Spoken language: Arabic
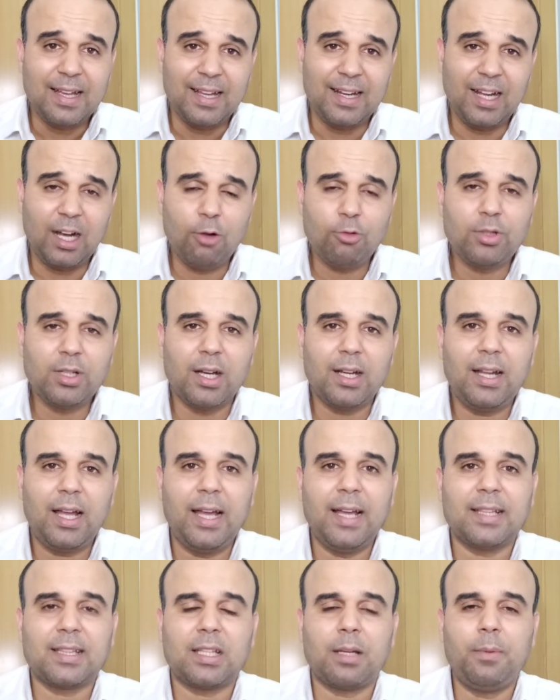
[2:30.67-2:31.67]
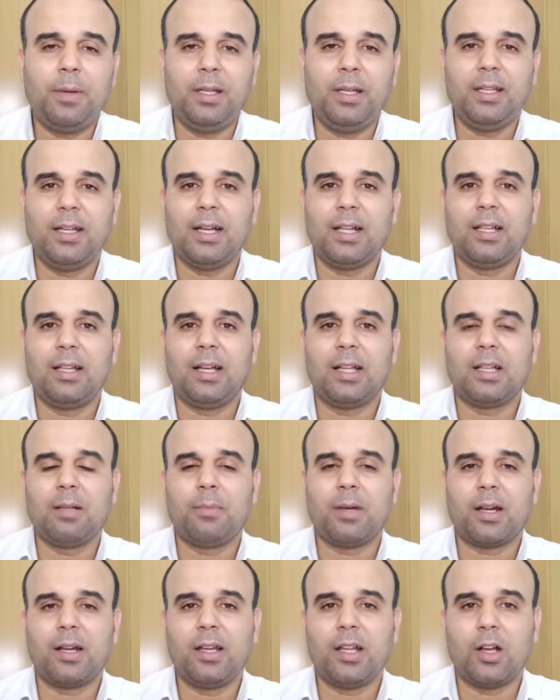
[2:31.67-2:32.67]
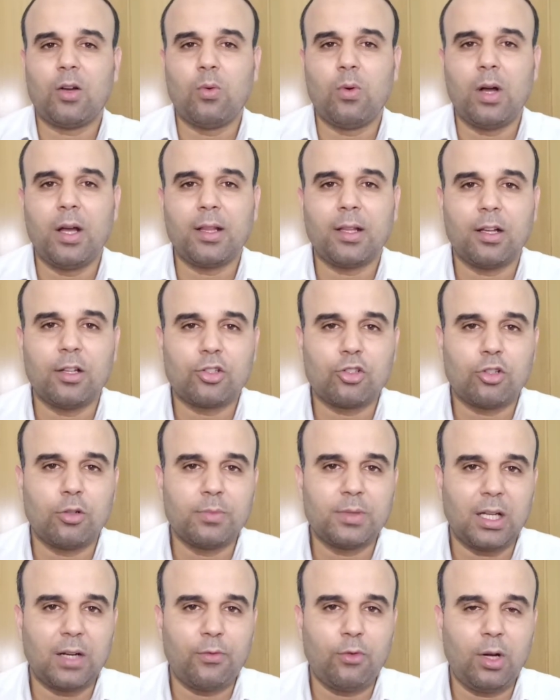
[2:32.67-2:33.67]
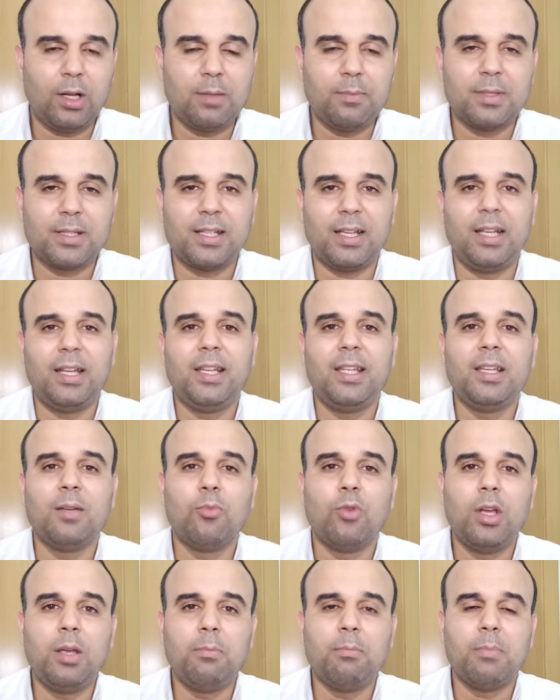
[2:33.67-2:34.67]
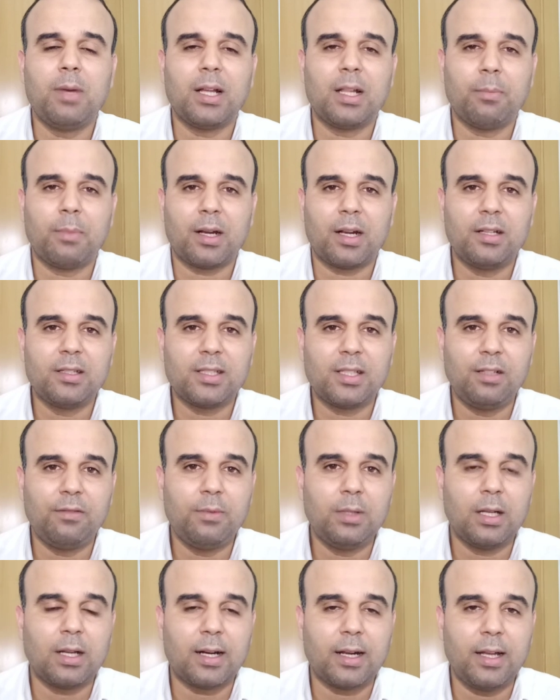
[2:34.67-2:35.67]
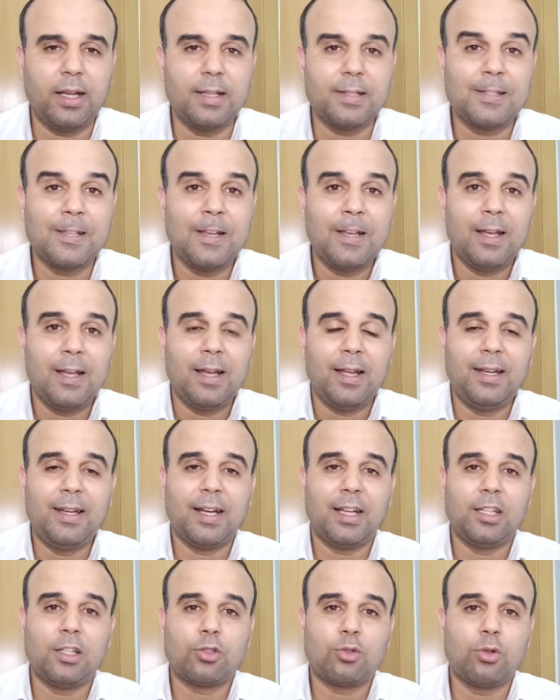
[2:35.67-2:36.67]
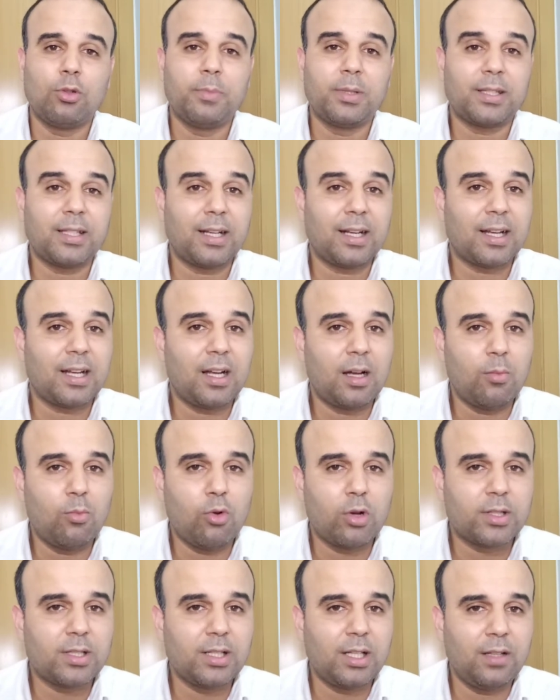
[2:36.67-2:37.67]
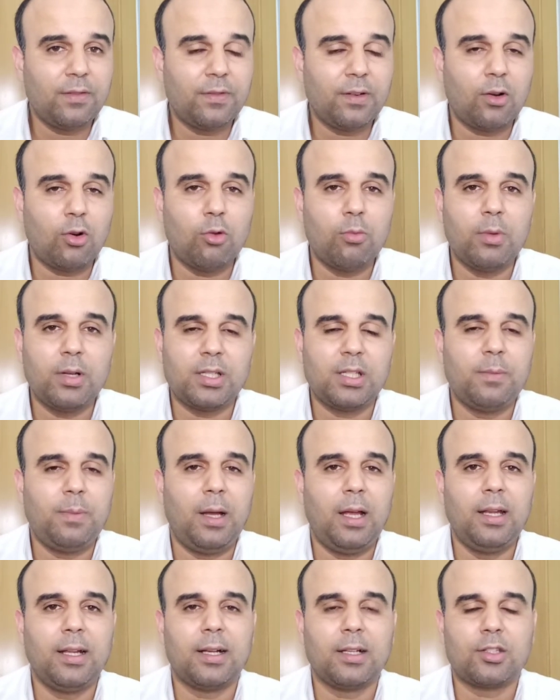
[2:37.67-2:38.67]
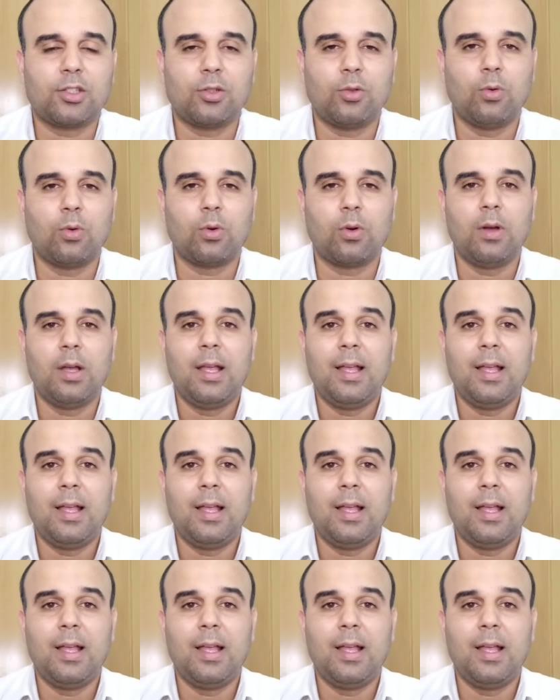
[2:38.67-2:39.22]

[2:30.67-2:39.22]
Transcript: العوده للحياه الطبيعيه هذه المره الاخوان خاصكم تعرفوا واحد المسائل اللي هي مهمه هذه المره اللي تكلم فيها الرئيس اللي غادي تكون بطريقه مختلفه وماشي بحال اللي كتصوروا